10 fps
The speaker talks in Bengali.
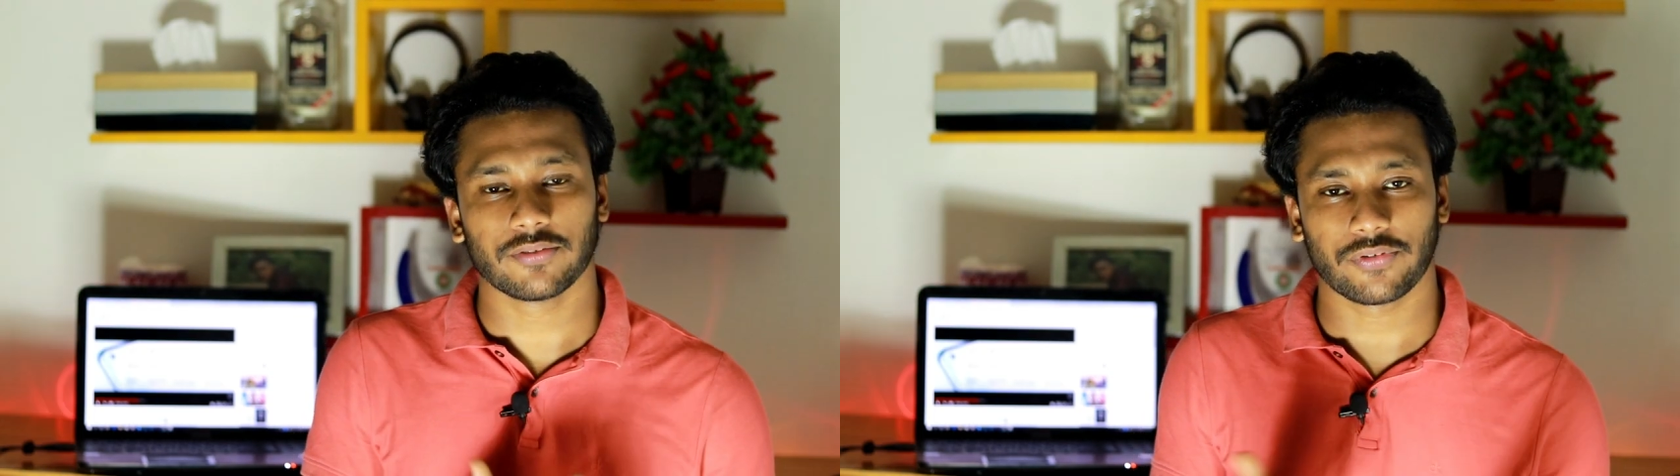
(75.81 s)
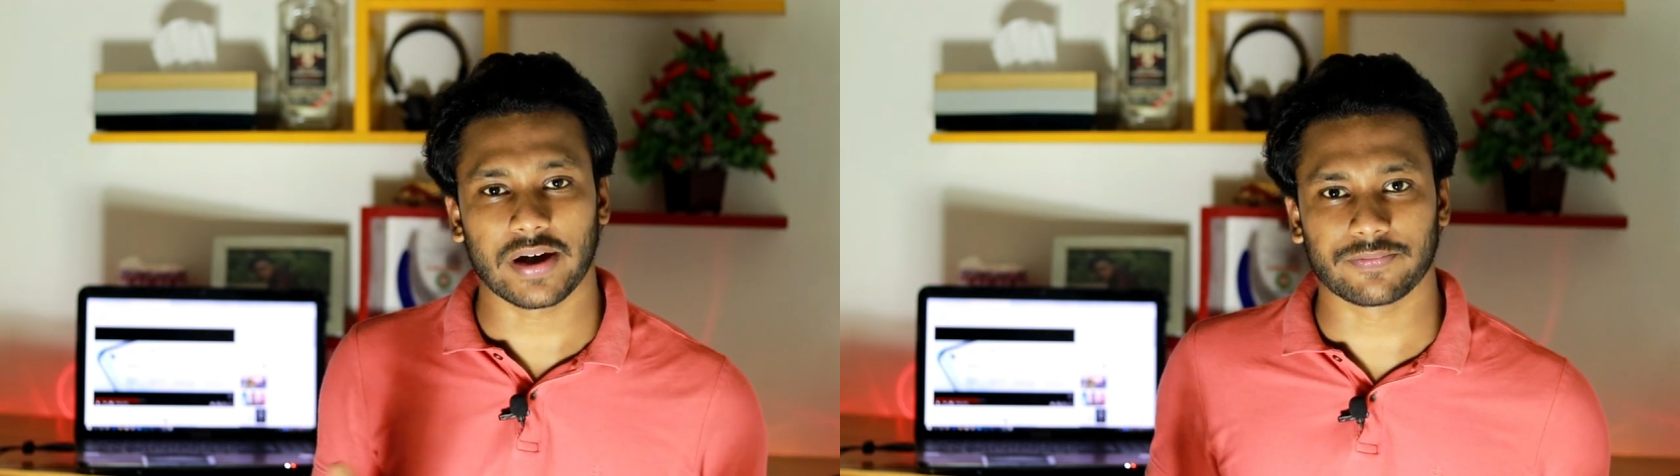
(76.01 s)

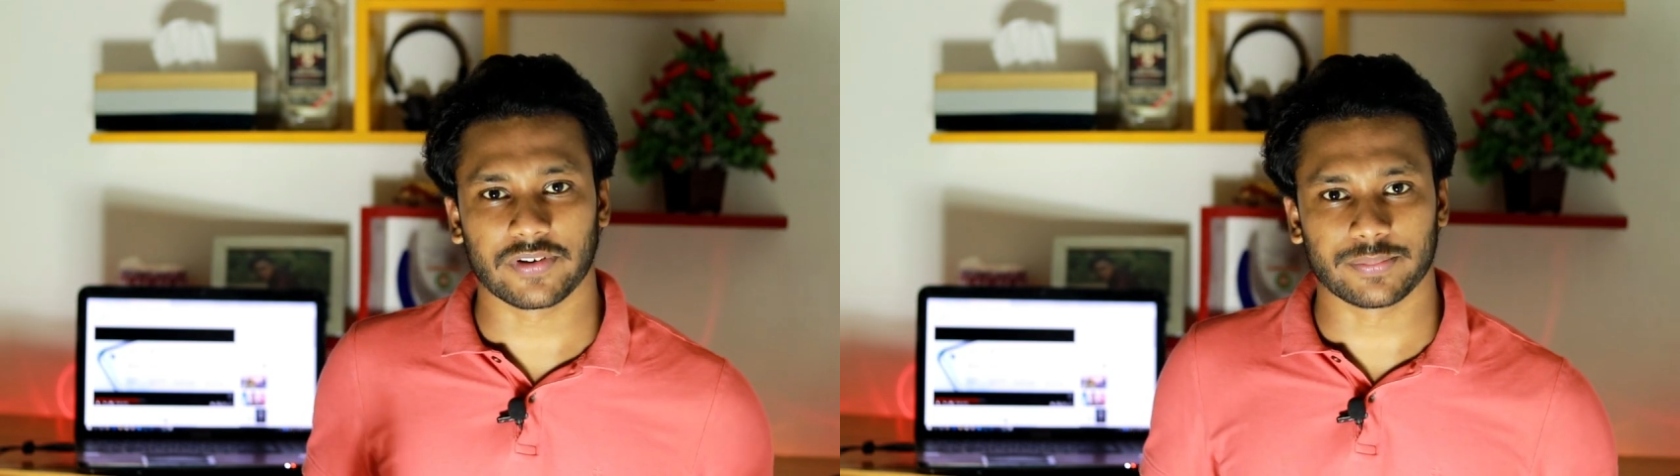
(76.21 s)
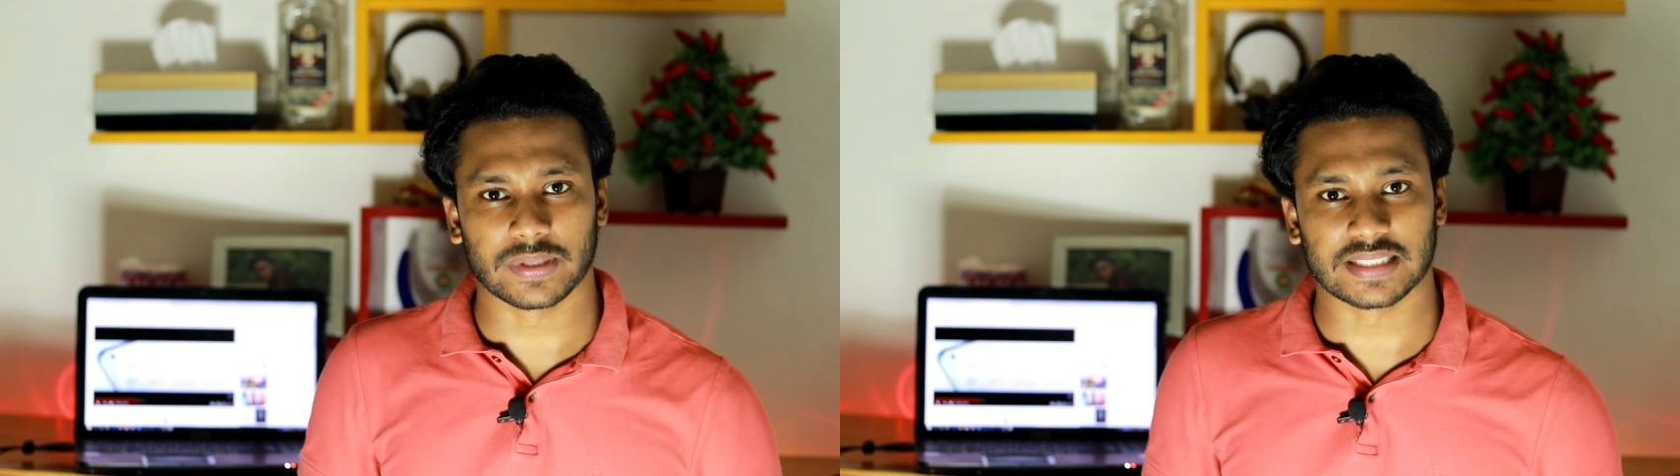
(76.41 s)
ফাইভ
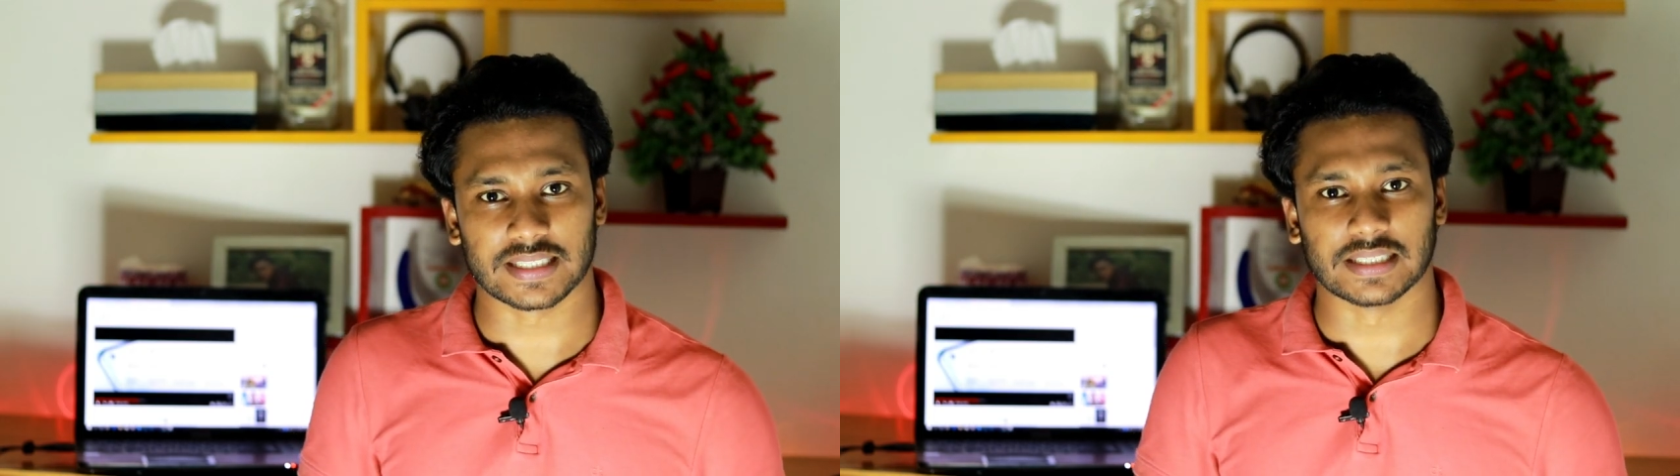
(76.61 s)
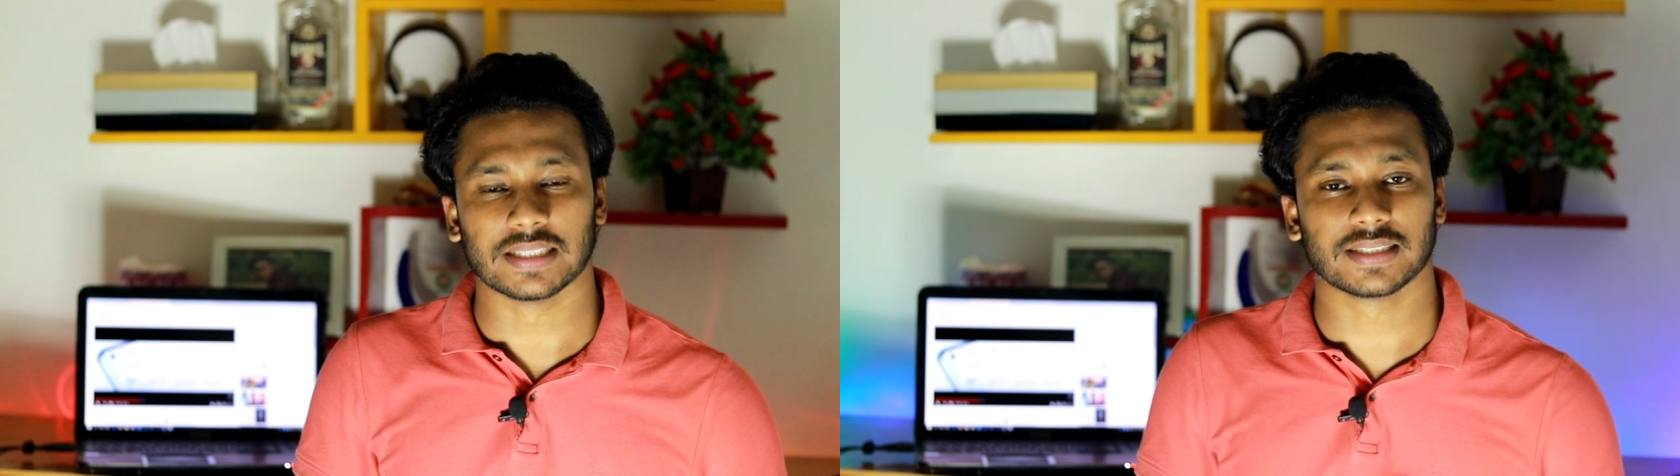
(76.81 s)
ফাইভ
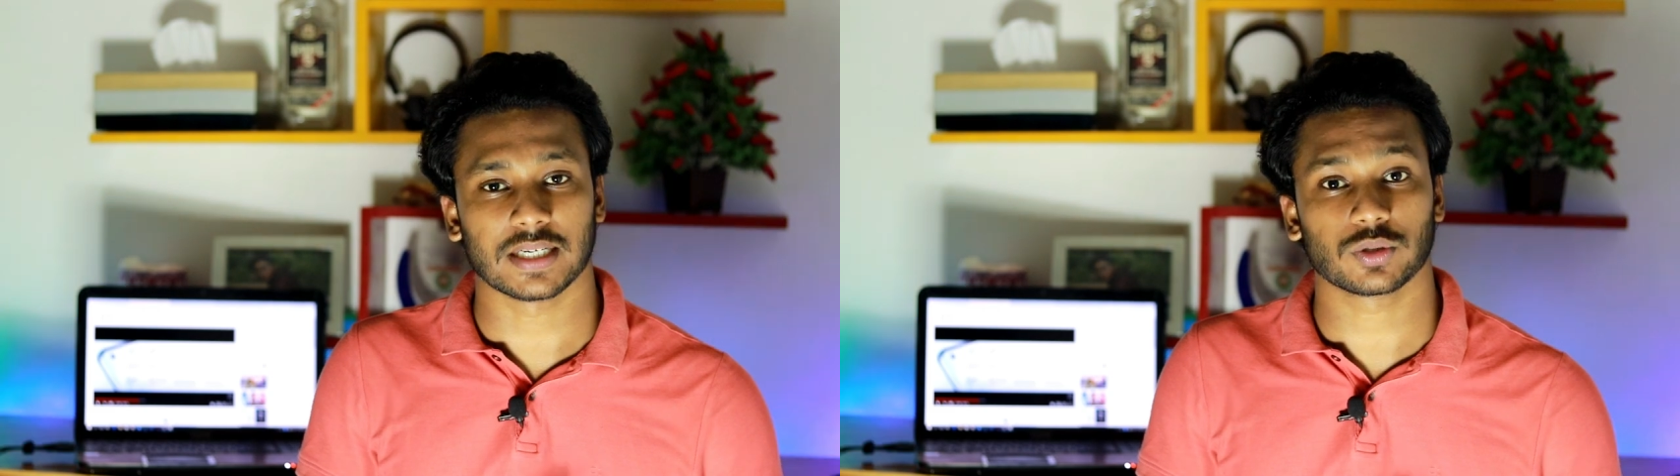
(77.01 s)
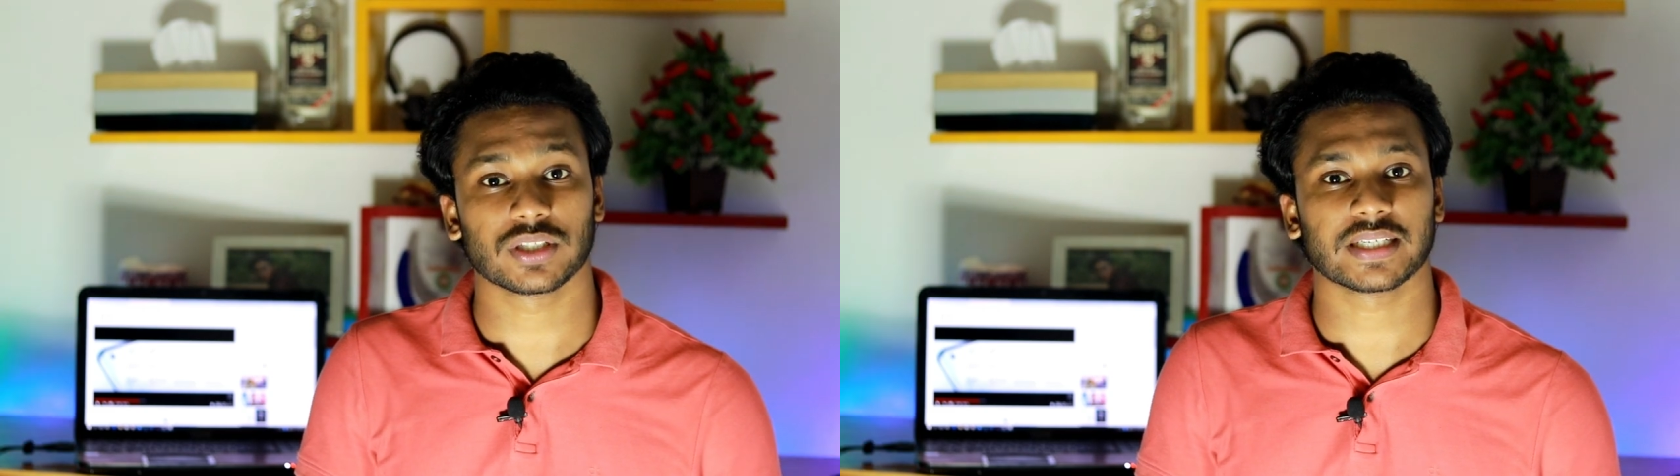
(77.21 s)
ইঞ্চির যা
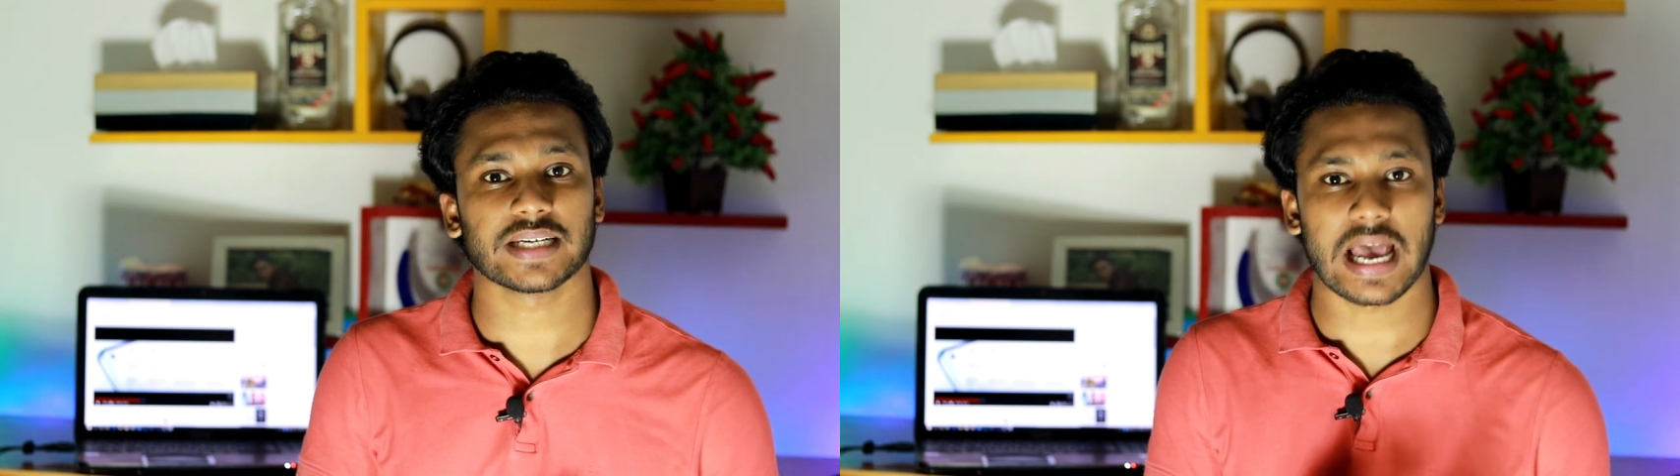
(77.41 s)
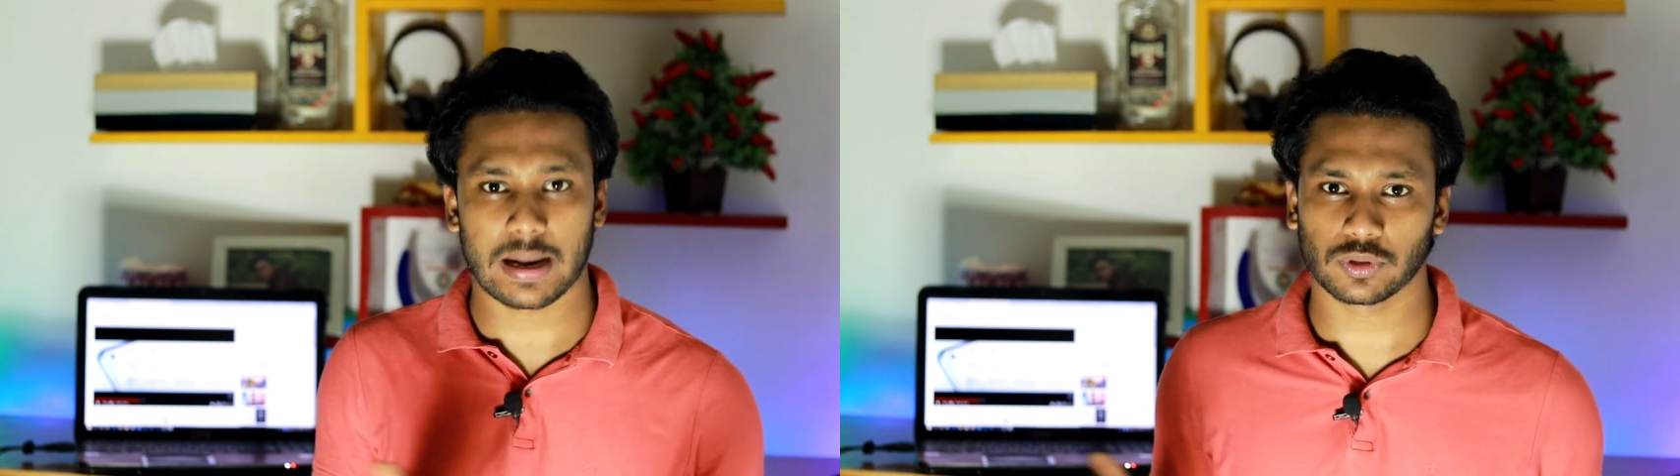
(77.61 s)
হচ্ছে একটি
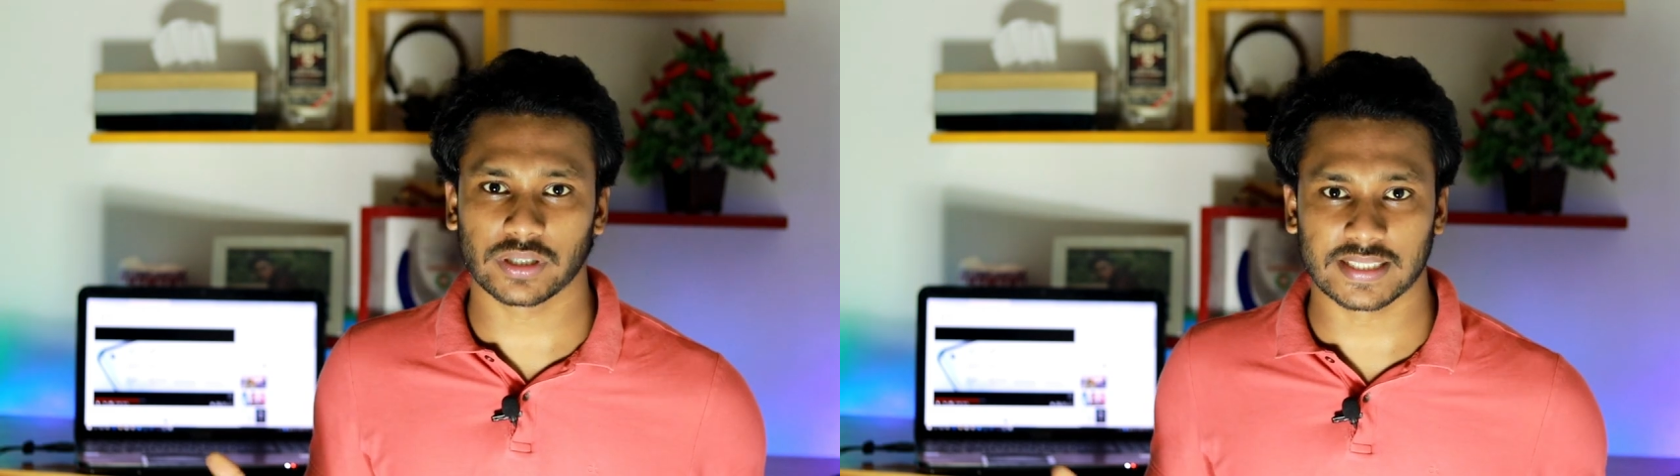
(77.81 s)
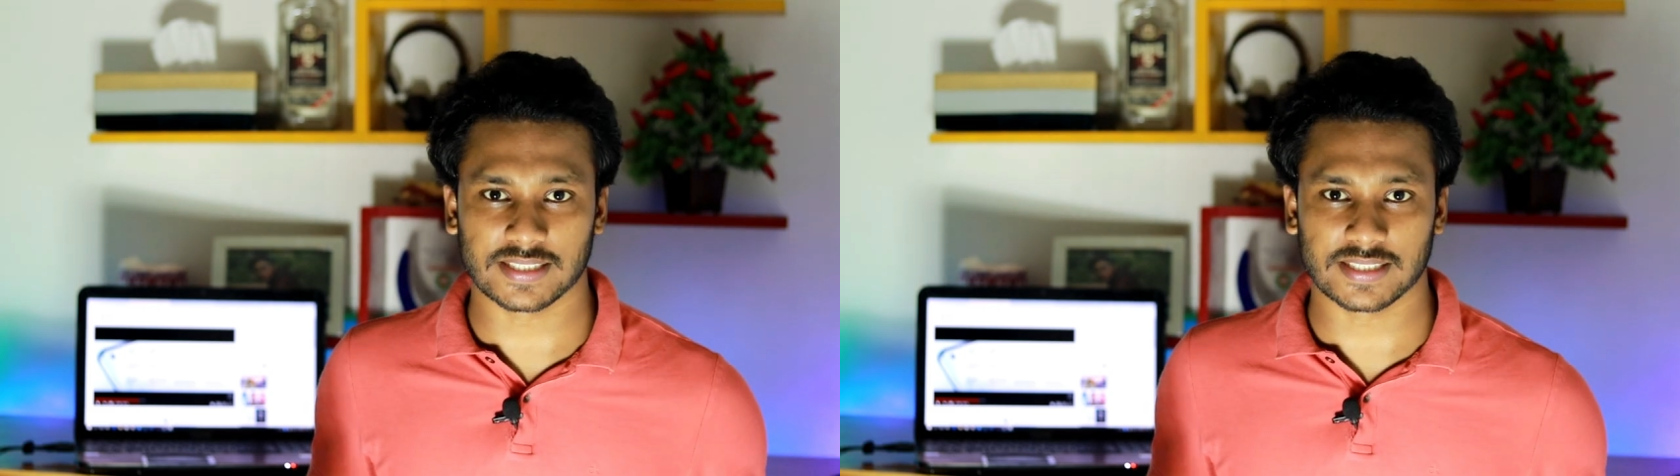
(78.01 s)
অ্যামোলেড